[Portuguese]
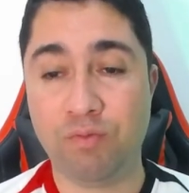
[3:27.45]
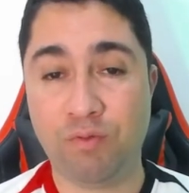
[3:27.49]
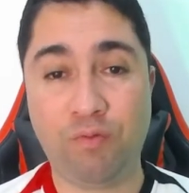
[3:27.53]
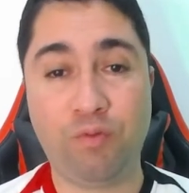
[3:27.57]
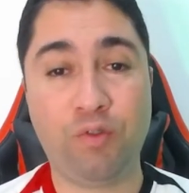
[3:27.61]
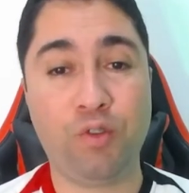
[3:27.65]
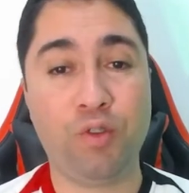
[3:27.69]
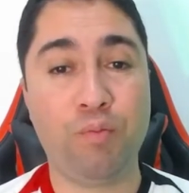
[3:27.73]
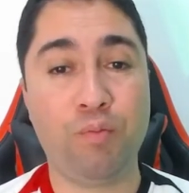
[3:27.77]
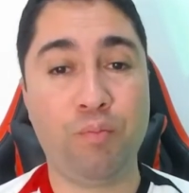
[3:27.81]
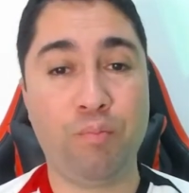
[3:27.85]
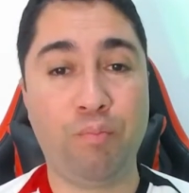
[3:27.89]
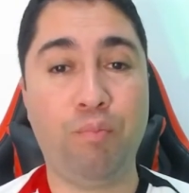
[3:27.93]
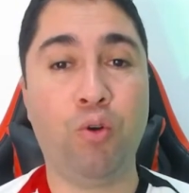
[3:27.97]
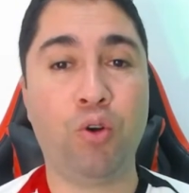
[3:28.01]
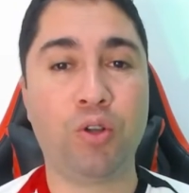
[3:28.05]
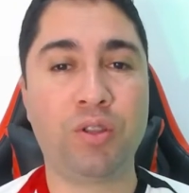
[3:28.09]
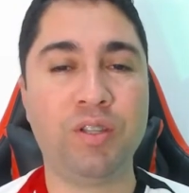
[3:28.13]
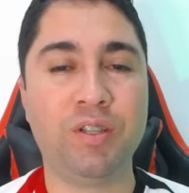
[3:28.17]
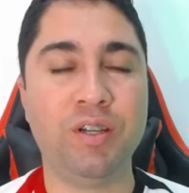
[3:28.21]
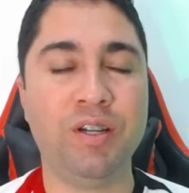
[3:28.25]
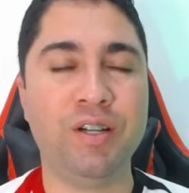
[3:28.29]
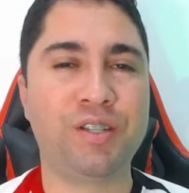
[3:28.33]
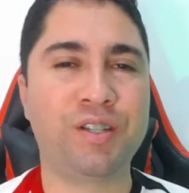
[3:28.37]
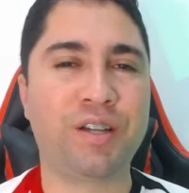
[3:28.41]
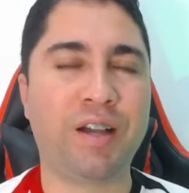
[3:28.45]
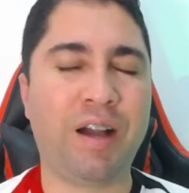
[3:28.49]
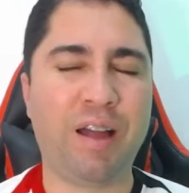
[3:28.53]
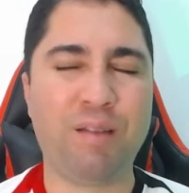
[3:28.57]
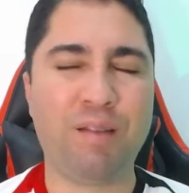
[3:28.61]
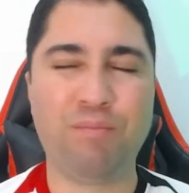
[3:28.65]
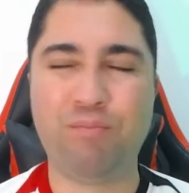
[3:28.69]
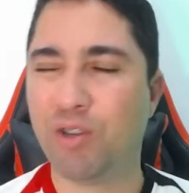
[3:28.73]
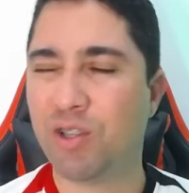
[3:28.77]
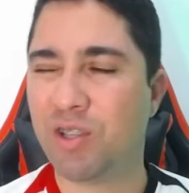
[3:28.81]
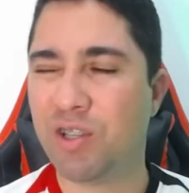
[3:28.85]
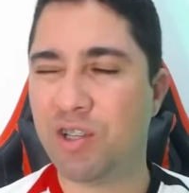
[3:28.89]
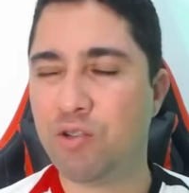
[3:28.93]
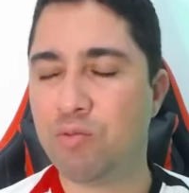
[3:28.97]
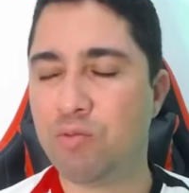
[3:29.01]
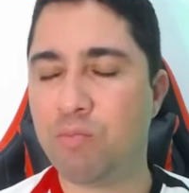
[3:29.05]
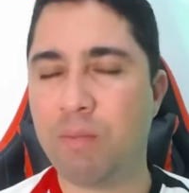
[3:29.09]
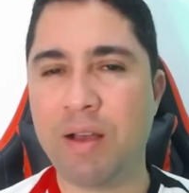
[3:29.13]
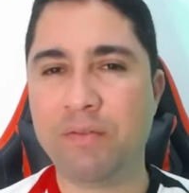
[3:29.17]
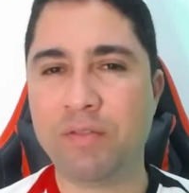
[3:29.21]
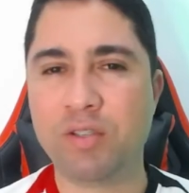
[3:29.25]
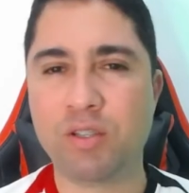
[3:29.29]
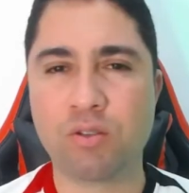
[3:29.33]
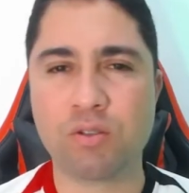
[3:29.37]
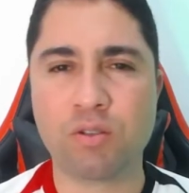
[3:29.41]
foi Importante, cara. Importante
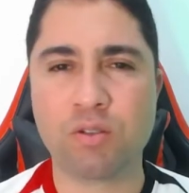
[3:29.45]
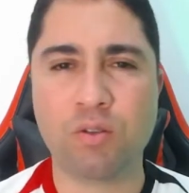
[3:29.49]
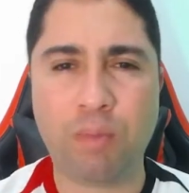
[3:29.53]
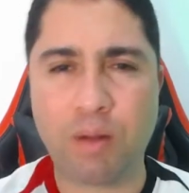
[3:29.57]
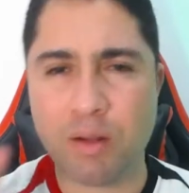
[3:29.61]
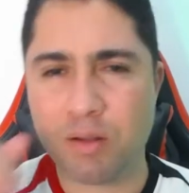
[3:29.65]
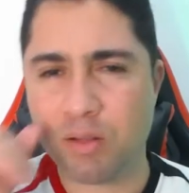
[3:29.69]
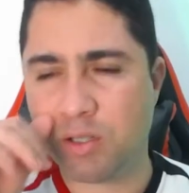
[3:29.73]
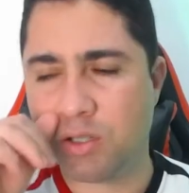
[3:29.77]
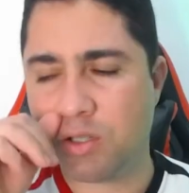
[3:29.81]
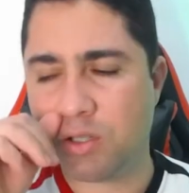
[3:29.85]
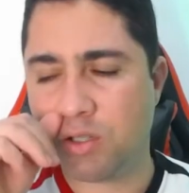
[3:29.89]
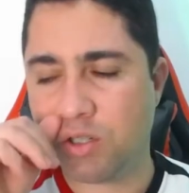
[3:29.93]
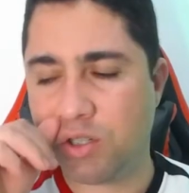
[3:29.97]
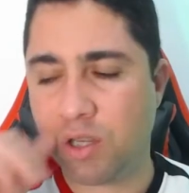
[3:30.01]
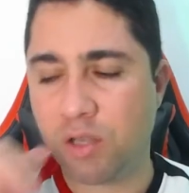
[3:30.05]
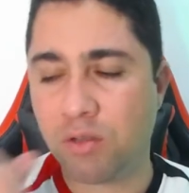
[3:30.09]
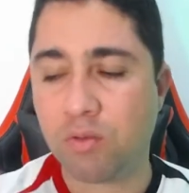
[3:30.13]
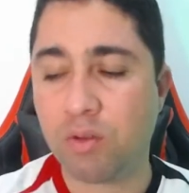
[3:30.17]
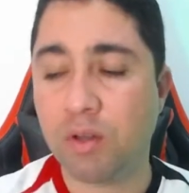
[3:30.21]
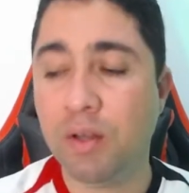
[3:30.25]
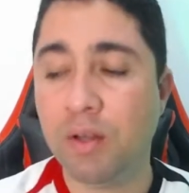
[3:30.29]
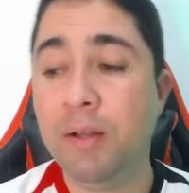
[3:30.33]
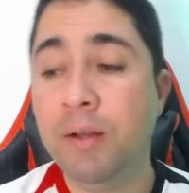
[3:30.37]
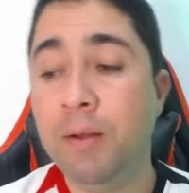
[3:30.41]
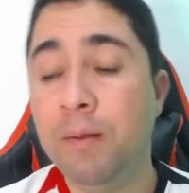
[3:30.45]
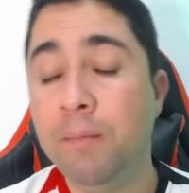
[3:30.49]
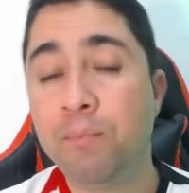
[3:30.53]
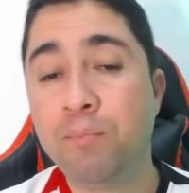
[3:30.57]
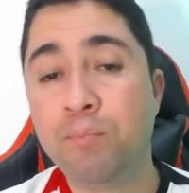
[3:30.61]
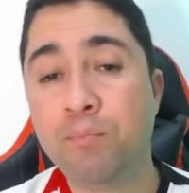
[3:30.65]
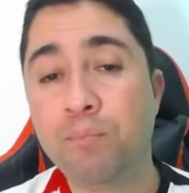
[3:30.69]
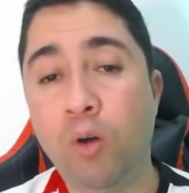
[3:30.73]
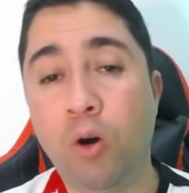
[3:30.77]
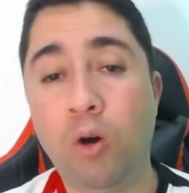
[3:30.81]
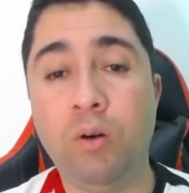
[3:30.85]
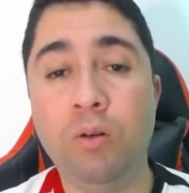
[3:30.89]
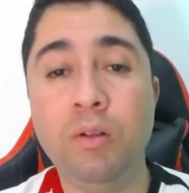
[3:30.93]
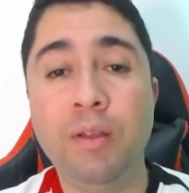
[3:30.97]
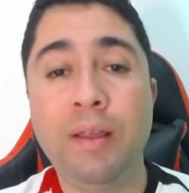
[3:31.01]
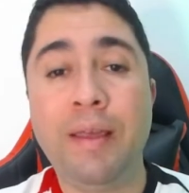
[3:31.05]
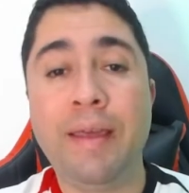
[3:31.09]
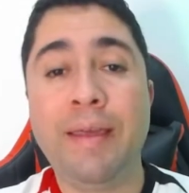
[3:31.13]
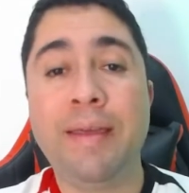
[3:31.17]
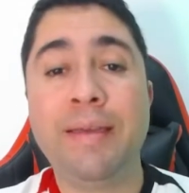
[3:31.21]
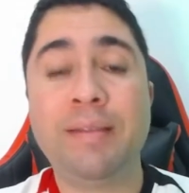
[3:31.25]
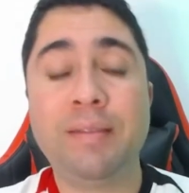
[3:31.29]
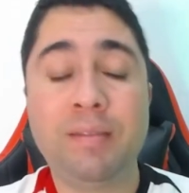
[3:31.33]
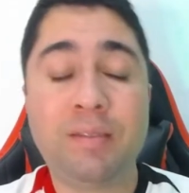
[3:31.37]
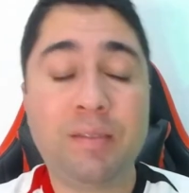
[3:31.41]
demais vencer o São Paulo desse jeito. Bom,
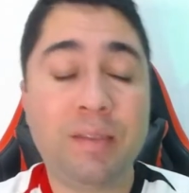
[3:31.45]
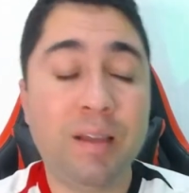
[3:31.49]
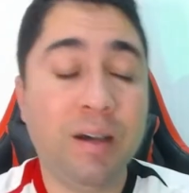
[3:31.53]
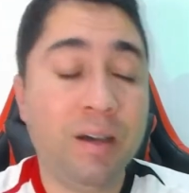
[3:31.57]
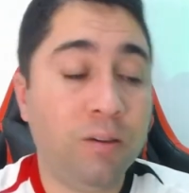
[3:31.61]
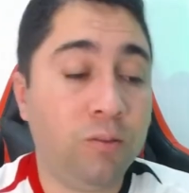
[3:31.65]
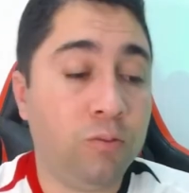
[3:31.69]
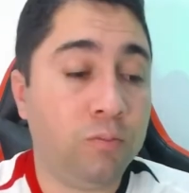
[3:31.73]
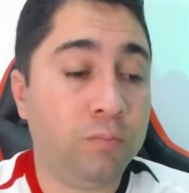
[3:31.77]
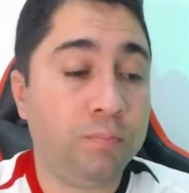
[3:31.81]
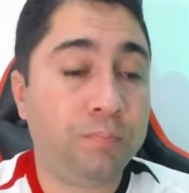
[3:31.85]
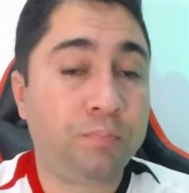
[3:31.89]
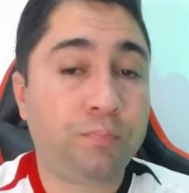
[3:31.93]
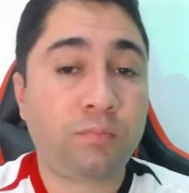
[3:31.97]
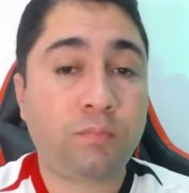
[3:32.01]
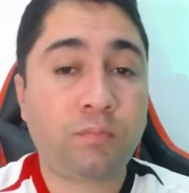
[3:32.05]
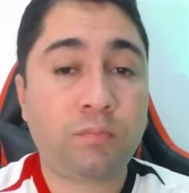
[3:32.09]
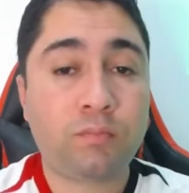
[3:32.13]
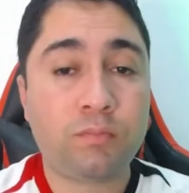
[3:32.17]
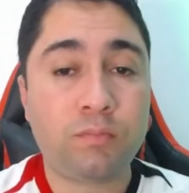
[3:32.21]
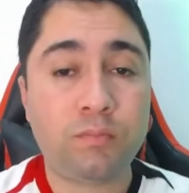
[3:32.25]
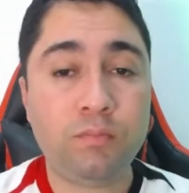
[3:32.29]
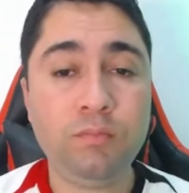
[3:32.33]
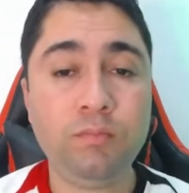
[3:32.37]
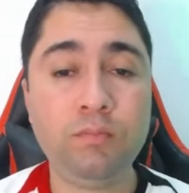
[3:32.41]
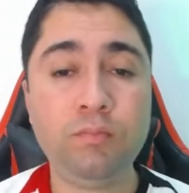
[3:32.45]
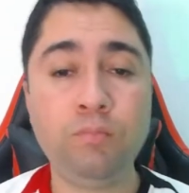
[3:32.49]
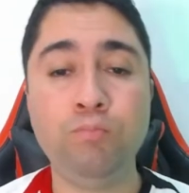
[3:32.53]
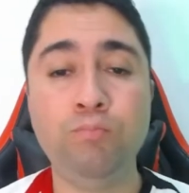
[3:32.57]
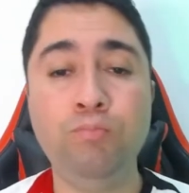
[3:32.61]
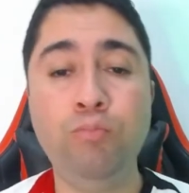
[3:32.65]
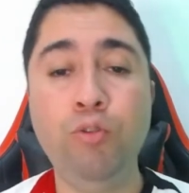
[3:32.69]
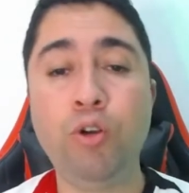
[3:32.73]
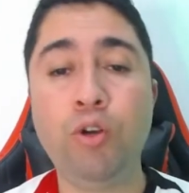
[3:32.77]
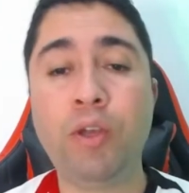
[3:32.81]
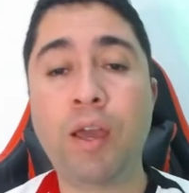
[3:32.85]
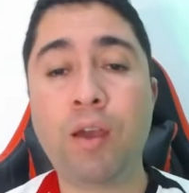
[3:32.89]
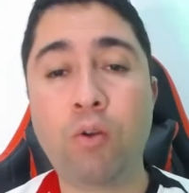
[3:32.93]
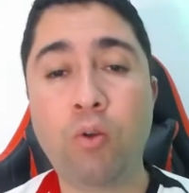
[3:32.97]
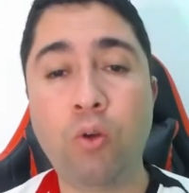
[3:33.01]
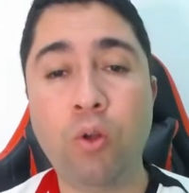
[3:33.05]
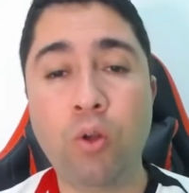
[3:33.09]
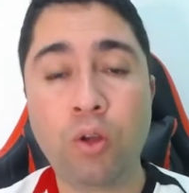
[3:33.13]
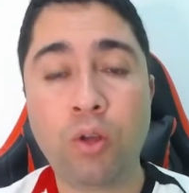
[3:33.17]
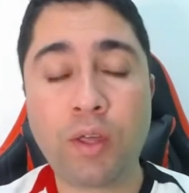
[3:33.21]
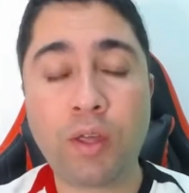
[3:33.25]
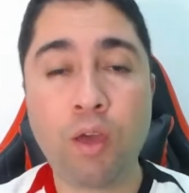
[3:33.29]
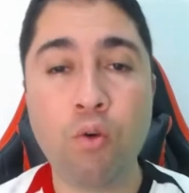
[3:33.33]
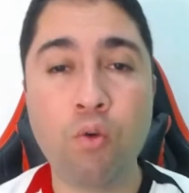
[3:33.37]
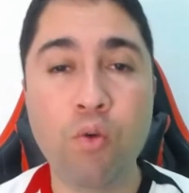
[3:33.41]
então, por que
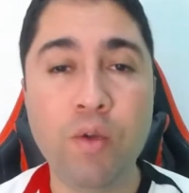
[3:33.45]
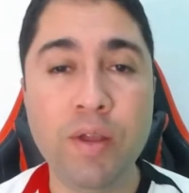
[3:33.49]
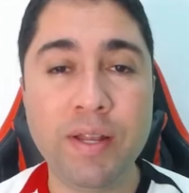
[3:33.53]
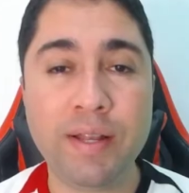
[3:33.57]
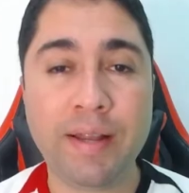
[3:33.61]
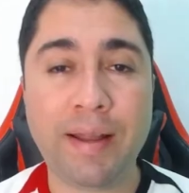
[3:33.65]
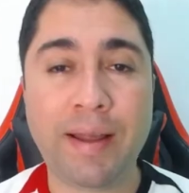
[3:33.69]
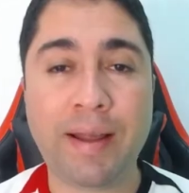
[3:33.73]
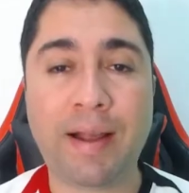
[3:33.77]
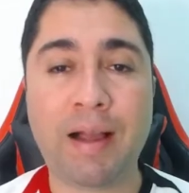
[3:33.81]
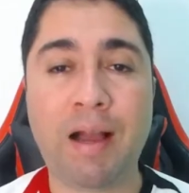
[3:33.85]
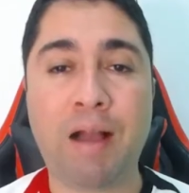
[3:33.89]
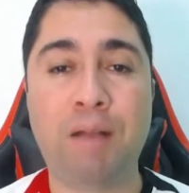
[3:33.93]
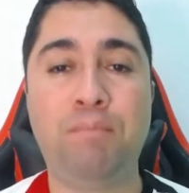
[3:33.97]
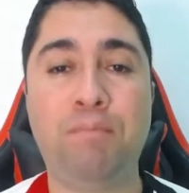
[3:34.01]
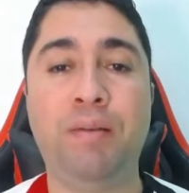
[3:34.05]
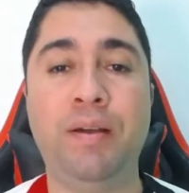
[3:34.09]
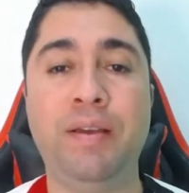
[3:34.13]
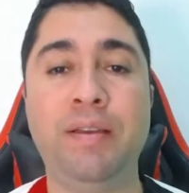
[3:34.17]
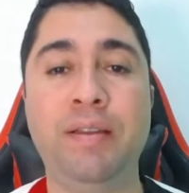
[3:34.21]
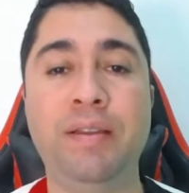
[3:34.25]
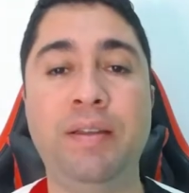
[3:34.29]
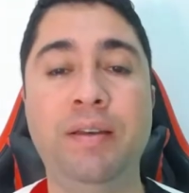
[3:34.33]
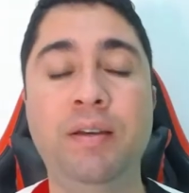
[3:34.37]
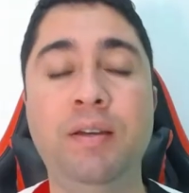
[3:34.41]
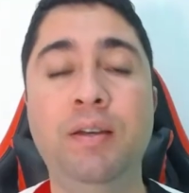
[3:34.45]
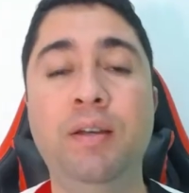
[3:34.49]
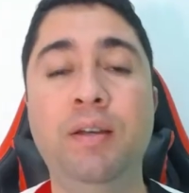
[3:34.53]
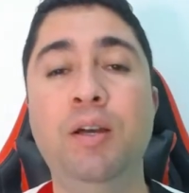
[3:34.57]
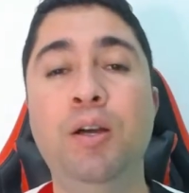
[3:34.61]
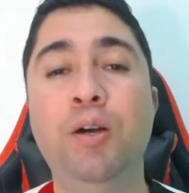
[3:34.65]
coloquei o William na capa aí, né?